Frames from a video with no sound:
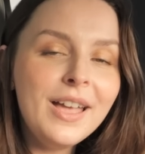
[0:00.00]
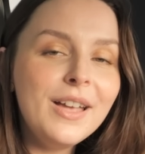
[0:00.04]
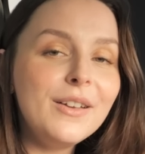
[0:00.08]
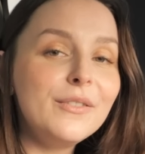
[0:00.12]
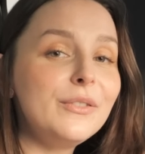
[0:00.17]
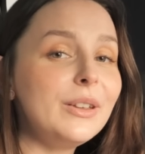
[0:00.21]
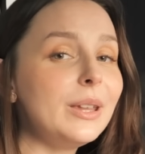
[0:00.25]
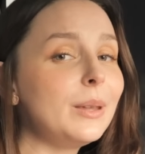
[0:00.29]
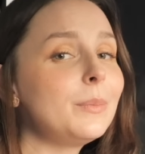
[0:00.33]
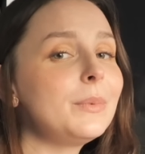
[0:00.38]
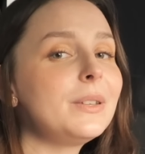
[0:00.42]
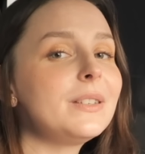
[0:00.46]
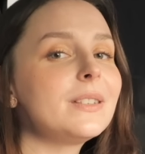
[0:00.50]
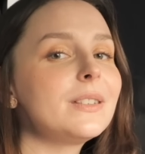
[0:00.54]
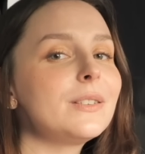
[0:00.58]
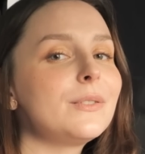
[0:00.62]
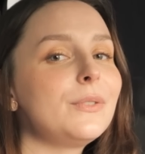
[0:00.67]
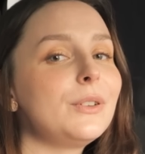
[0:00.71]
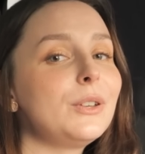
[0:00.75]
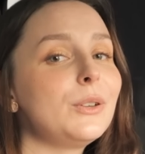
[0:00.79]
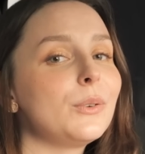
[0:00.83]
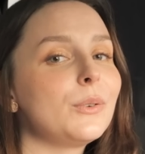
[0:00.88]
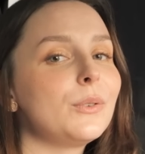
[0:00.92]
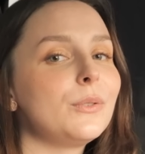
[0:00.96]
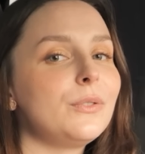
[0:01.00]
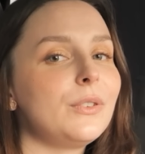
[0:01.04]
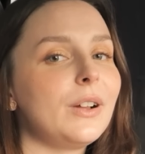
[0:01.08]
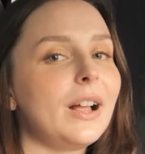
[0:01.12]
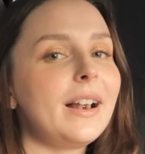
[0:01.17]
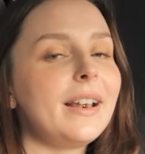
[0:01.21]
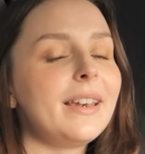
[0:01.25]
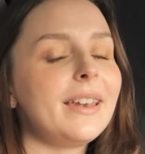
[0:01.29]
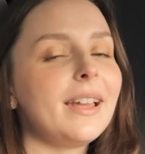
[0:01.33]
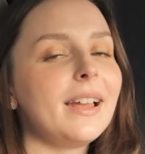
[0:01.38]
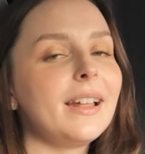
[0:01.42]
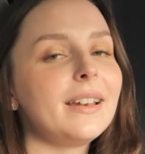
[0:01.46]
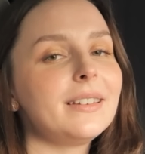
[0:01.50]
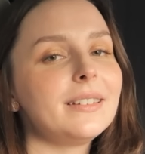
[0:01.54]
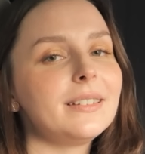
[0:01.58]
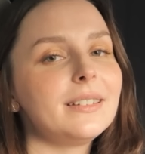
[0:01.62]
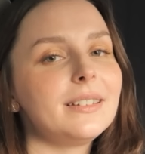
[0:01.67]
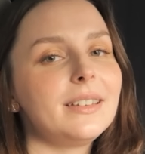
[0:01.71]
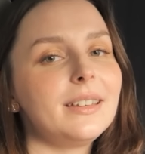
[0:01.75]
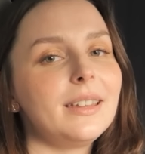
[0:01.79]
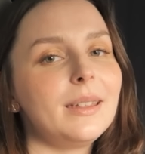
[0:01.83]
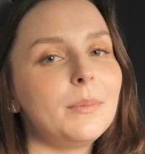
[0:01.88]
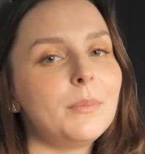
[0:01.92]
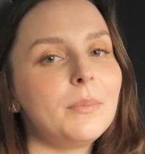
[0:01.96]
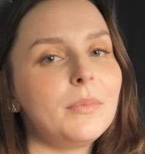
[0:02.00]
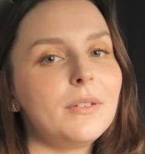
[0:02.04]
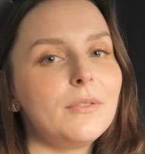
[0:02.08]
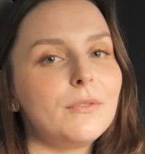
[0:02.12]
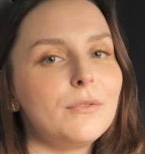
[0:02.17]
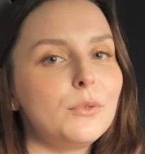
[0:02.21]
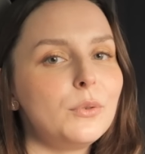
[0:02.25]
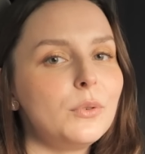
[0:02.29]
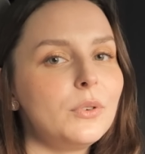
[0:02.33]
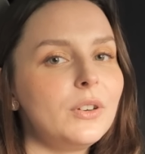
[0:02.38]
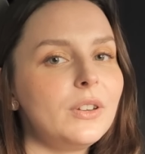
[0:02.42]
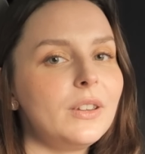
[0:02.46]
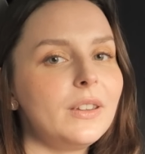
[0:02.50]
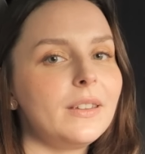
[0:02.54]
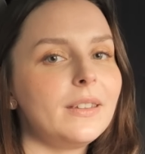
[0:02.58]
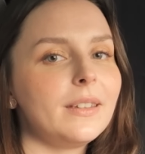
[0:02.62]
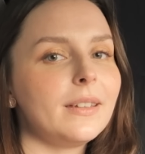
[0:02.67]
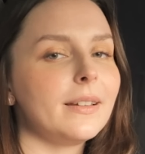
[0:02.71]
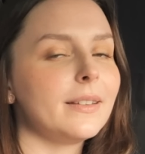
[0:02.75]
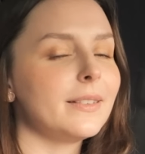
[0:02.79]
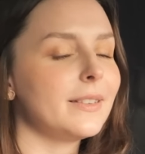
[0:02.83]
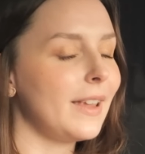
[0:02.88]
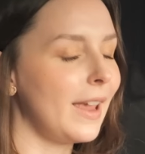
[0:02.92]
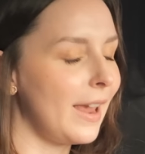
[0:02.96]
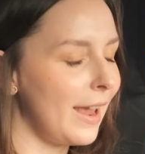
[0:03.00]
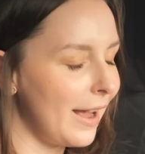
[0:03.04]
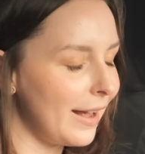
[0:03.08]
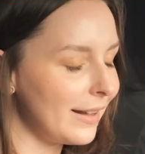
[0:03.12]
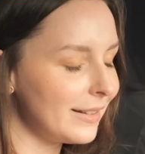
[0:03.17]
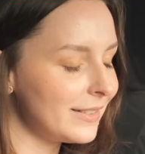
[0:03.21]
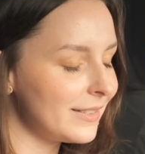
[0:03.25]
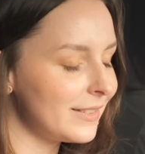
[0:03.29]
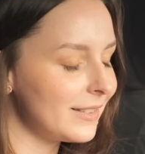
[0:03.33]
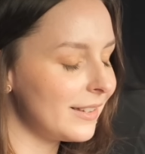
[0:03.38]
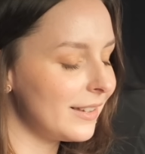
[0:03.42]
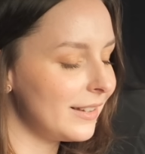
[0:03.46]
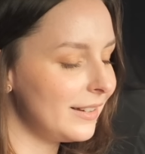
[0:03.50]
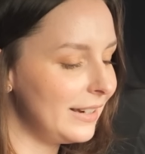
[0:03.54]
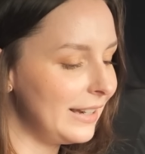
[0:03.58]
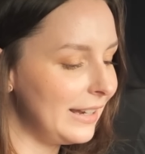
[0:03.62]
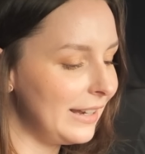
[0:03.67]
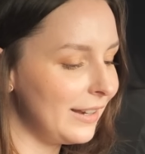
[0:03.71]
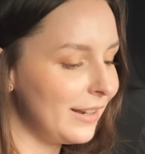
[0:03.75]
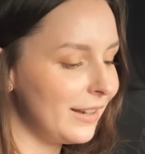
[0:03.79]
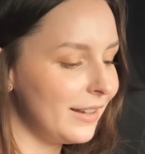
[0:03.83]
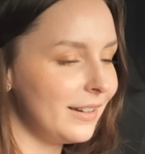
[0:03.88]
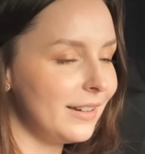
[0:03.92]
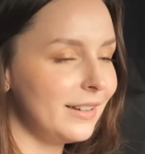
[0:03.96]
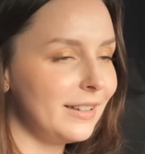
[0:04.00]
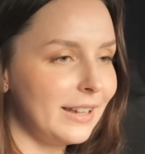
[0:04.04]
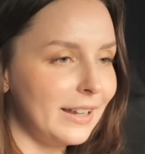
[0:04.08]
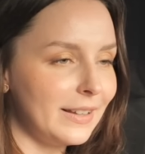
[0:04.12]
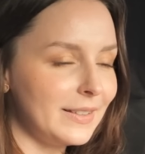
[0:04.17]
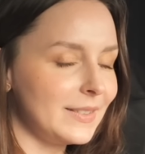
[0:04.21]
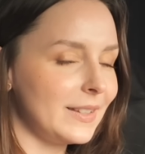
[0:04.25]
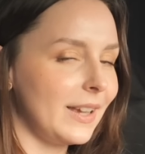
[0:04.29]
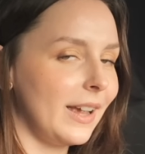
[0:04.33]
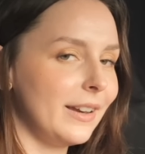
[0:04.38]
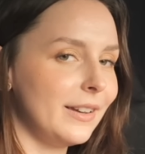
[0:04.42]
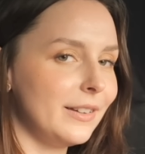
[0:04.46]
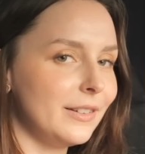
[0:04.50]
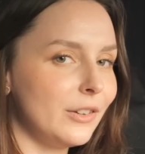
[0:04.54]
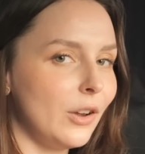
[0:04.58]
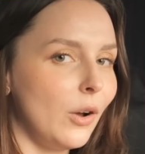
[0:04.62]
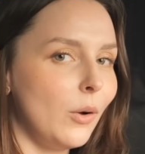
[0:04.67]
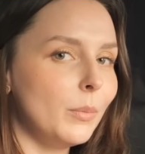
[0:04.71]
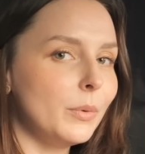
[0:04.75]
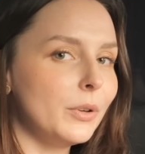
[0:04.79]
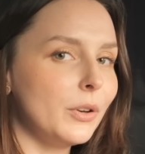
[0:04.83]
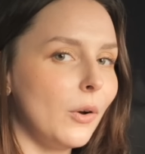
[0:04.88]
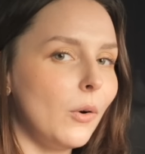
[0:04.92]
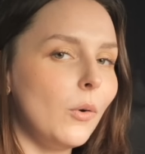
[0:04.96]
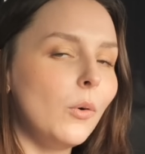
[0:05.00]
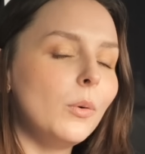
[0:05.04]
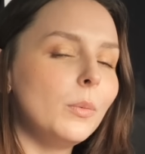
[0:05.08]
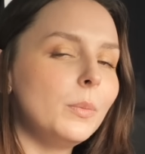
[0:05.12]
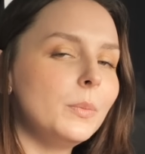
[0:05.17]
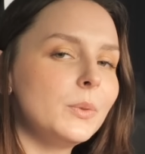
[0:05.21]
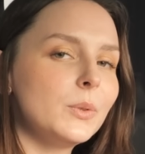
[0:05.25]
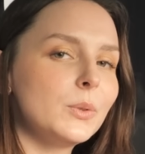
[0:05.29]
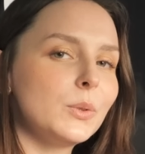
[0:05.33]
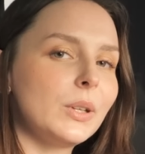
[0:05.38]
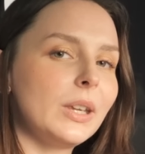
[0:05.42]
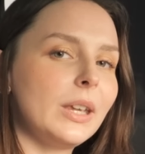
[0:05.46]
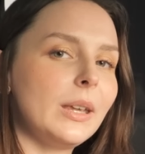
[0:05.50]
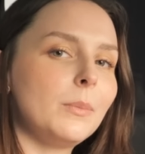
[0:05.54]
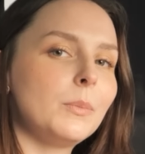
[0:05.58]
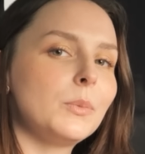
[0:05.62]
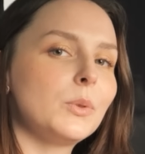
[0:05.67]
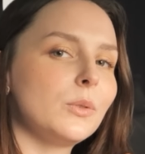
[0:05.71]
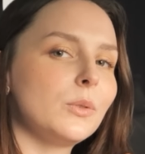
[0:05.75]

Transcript: Wem dieses Video gefallen hat, dem würde ich ans Herz legen, jetzt einen Daumen nach oben zu geben,